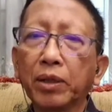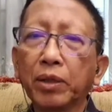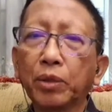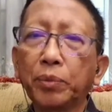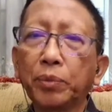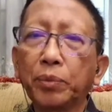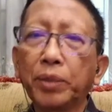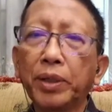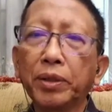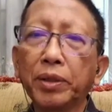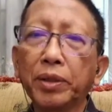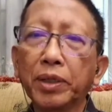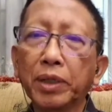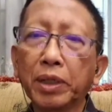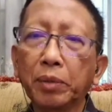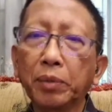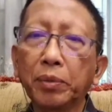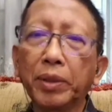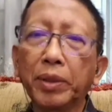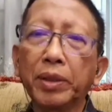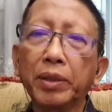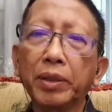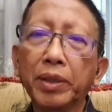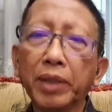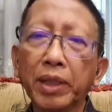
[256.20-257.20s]
nyampaikan gubernur,
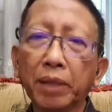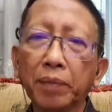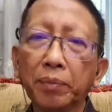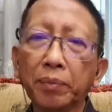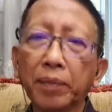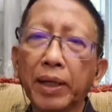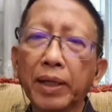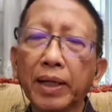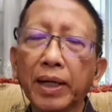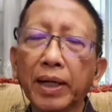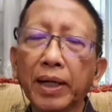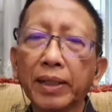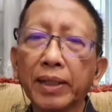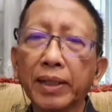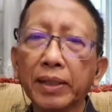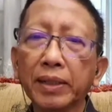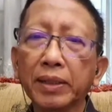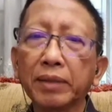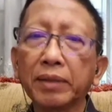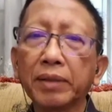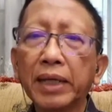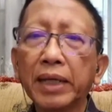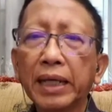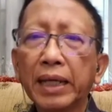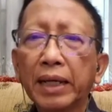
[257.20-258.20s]
gubernur nyampaikan ke
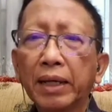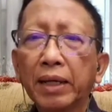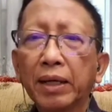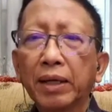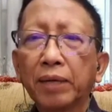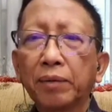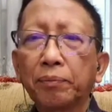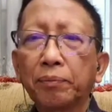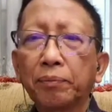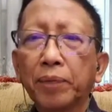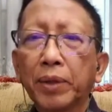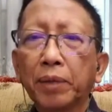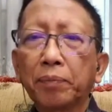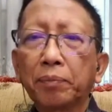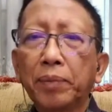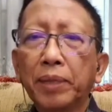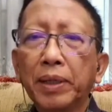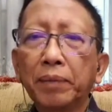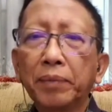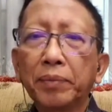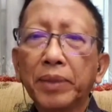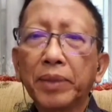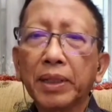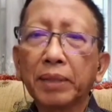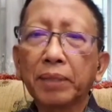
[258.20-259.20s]
atas
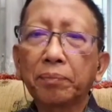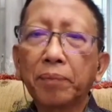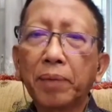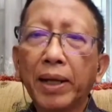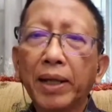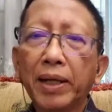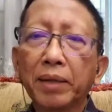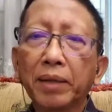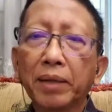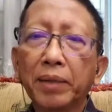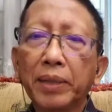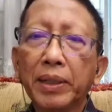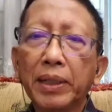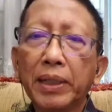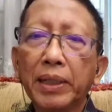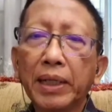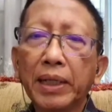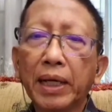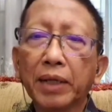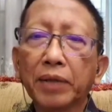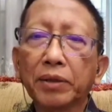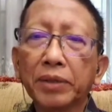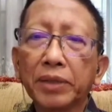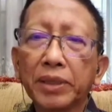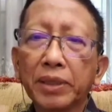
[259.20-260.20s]
problem di pandemi
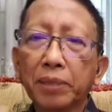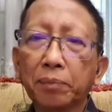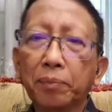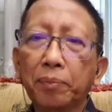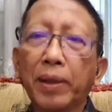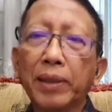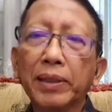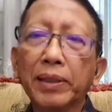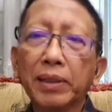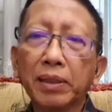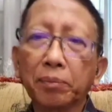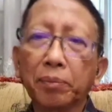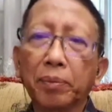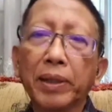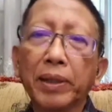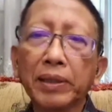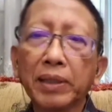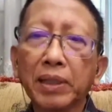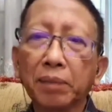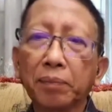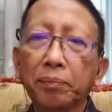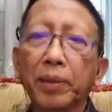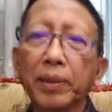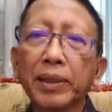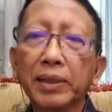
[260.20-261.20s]
ini harus cepat
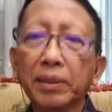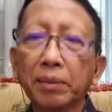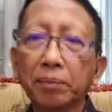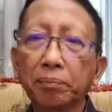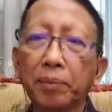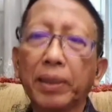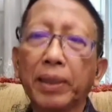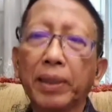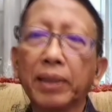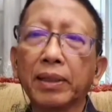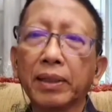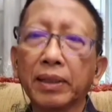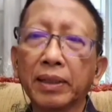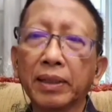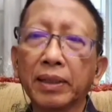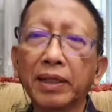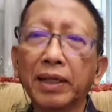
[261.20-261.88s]
cepat cepat cepat.